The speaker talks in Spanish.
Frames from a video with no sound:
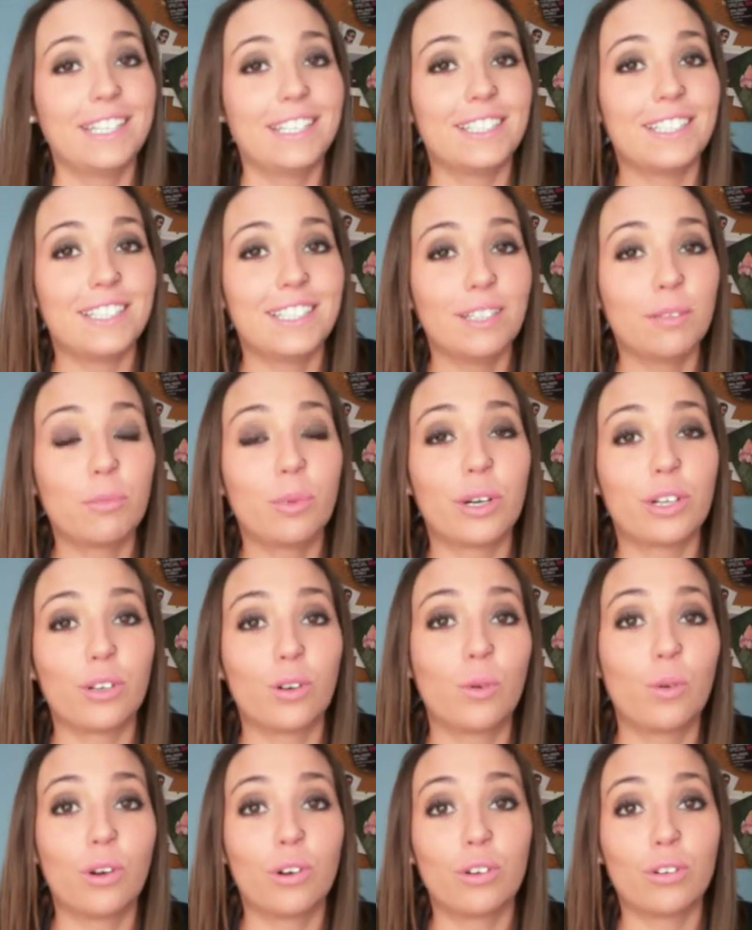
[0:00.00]
Y bueno,
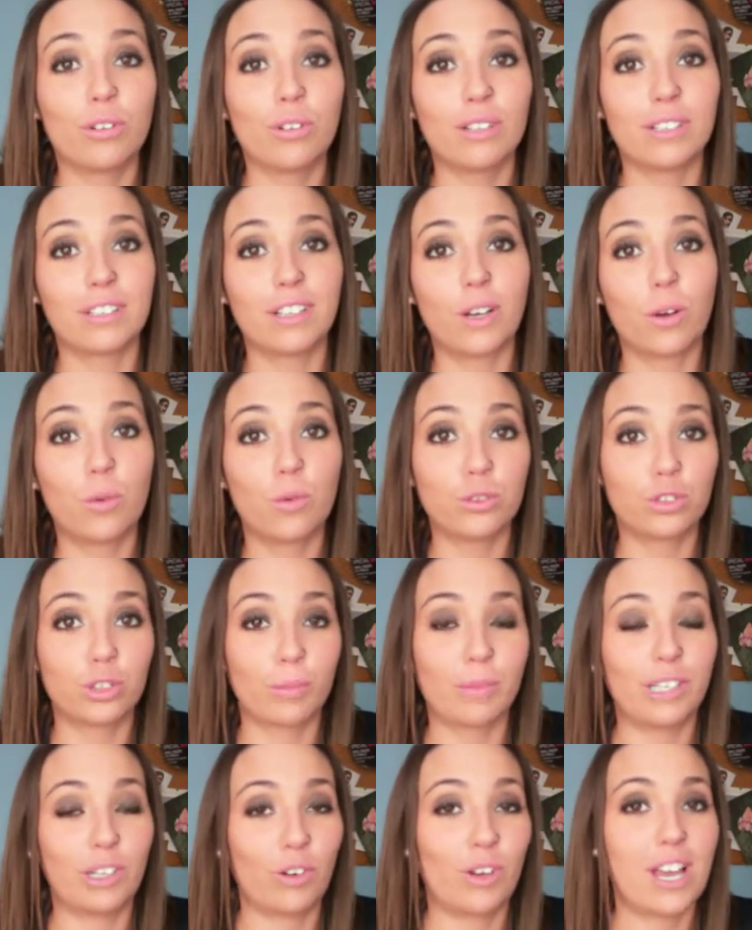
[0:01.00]
luego eh, justo
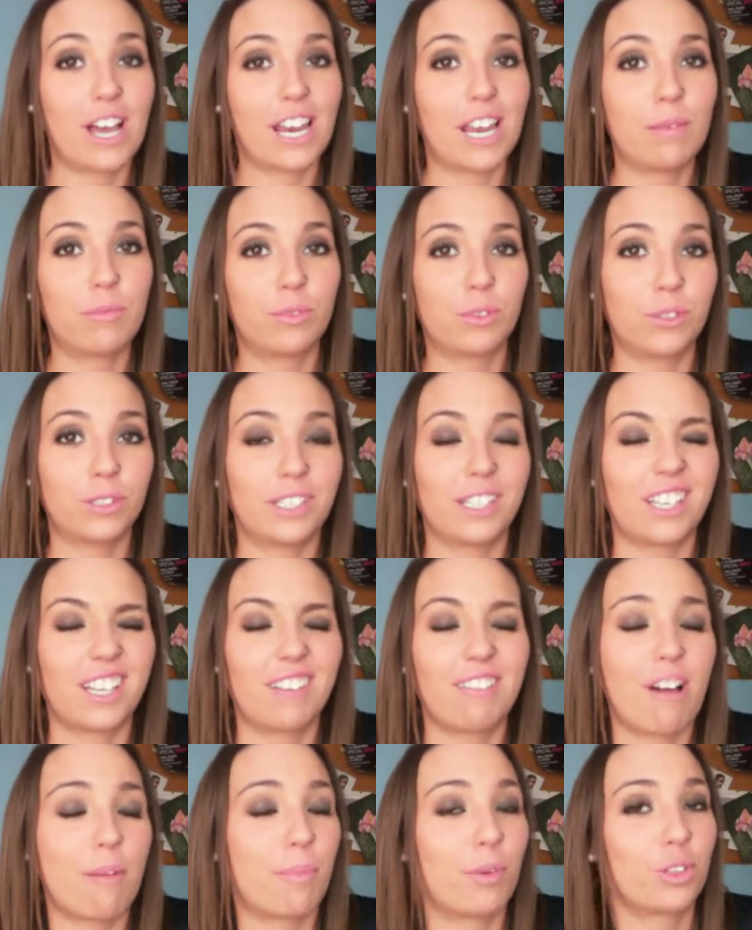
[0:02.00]
me llegó la Glamour y dije,
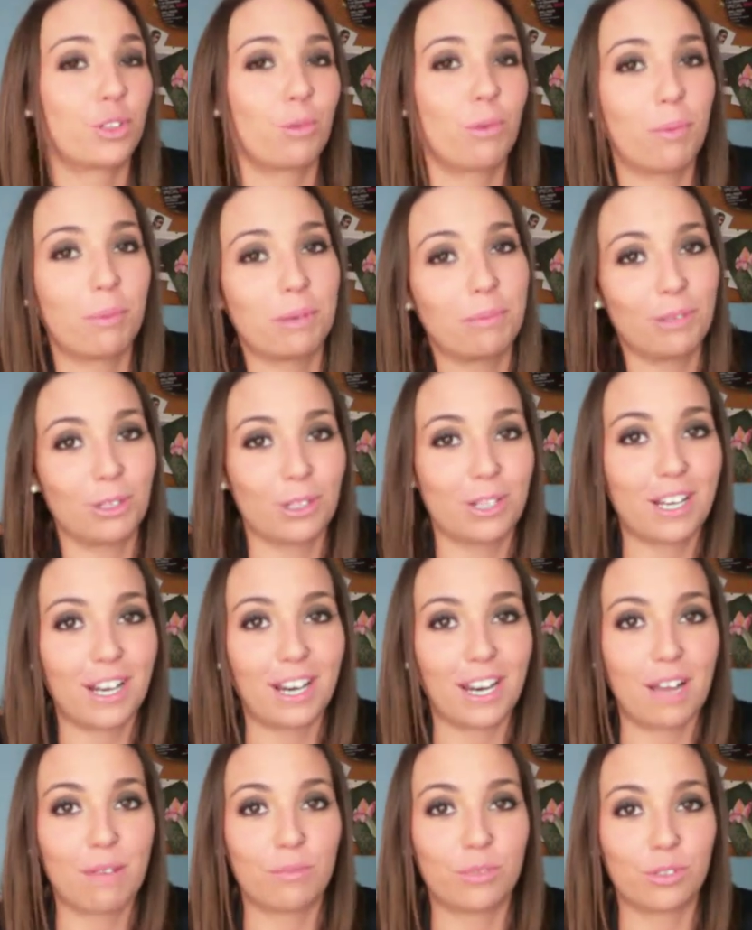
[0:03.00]
va, pues subo primero la
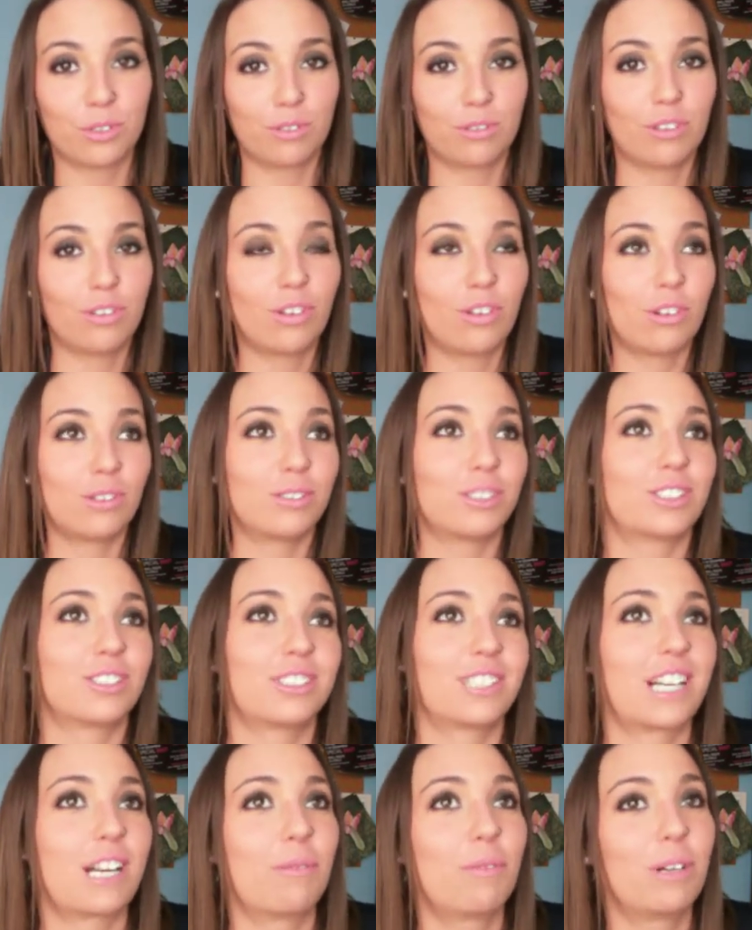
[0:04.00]
Glamour. Luego justo se
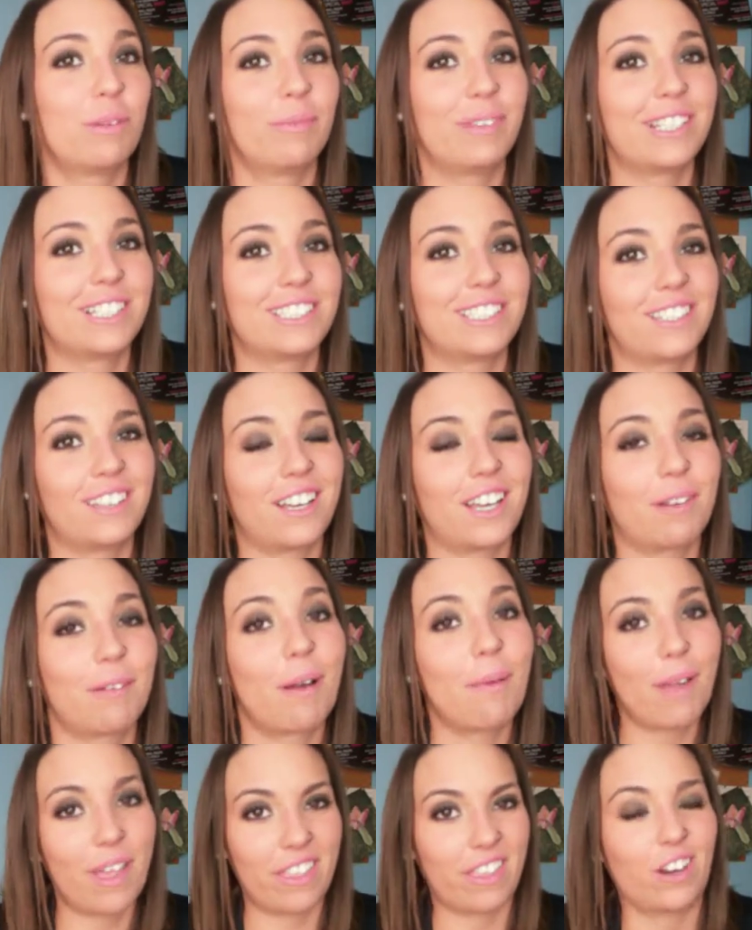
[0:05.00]
acabó el mes y dije, va,
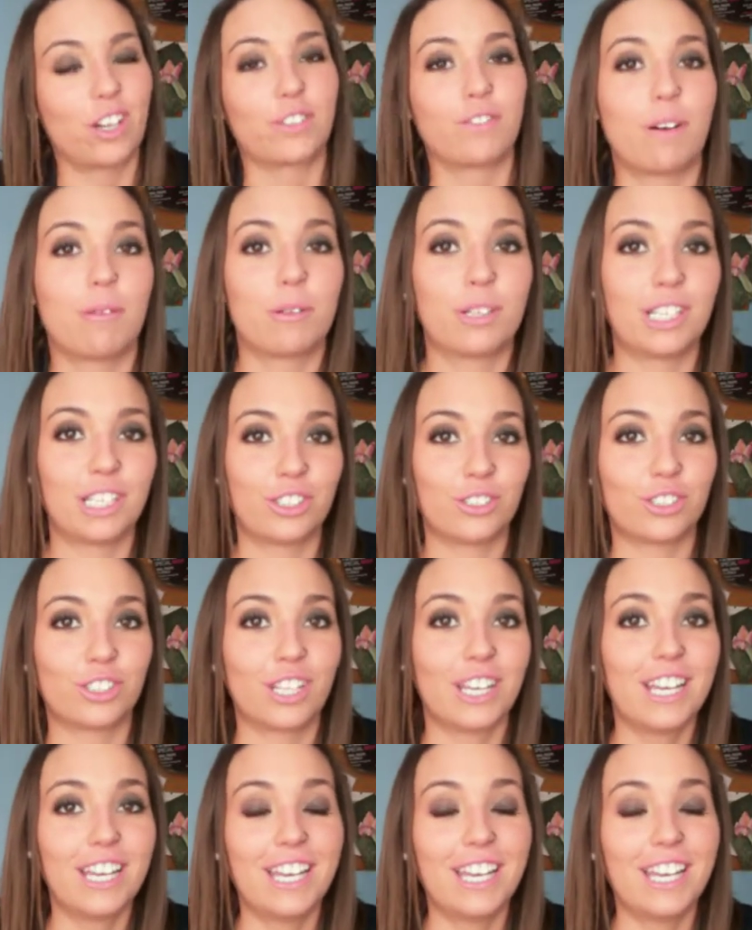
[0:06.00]
voy a hacer los favoritos.